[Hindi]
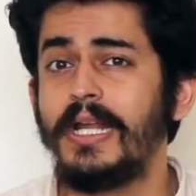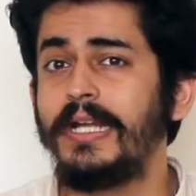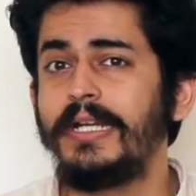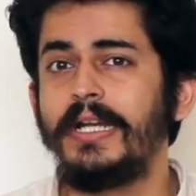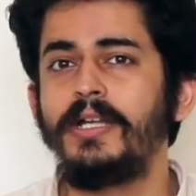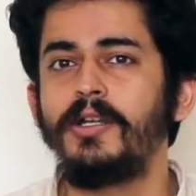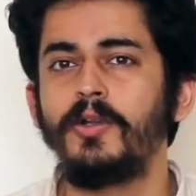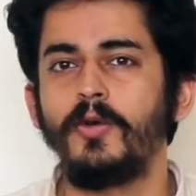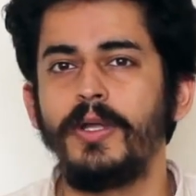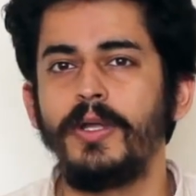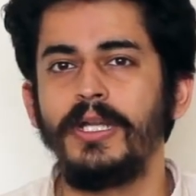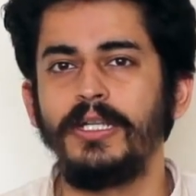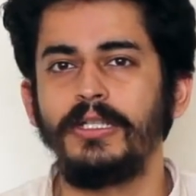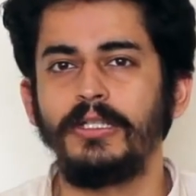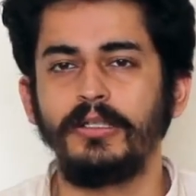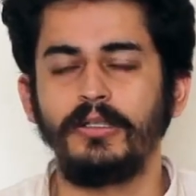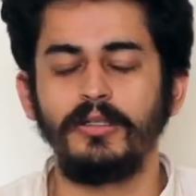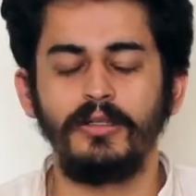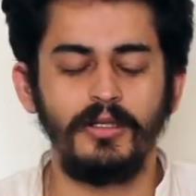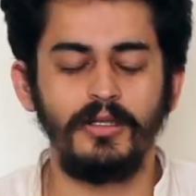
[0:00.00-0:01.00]
बट आई डेंट नो एनी
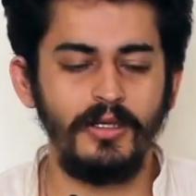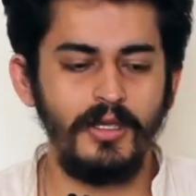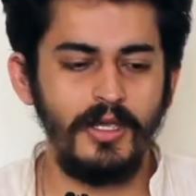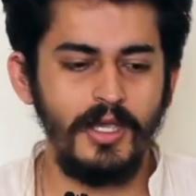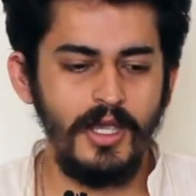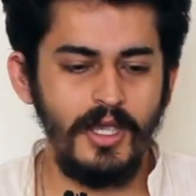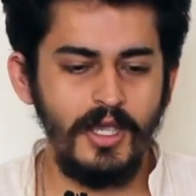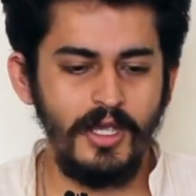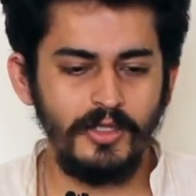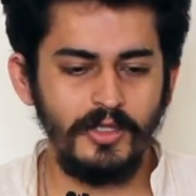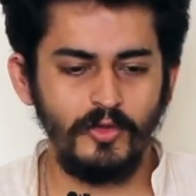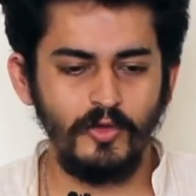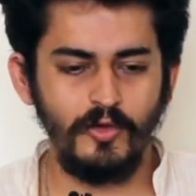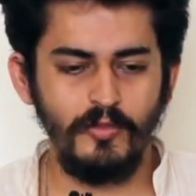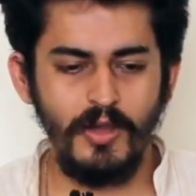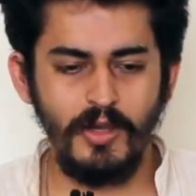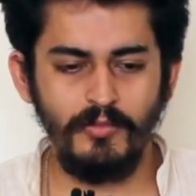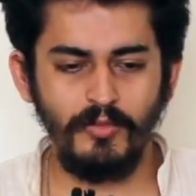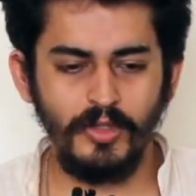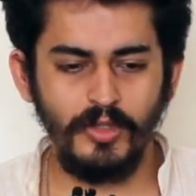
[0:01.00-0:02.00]
थिंग तो
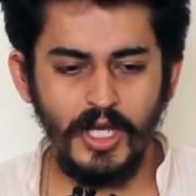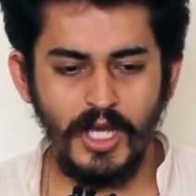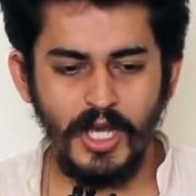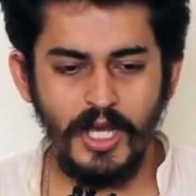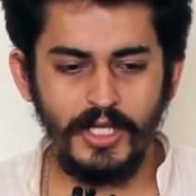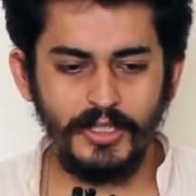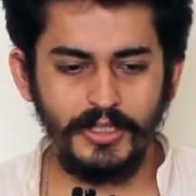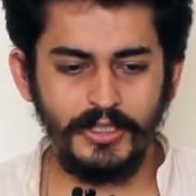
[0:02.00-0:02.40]
मैं बोला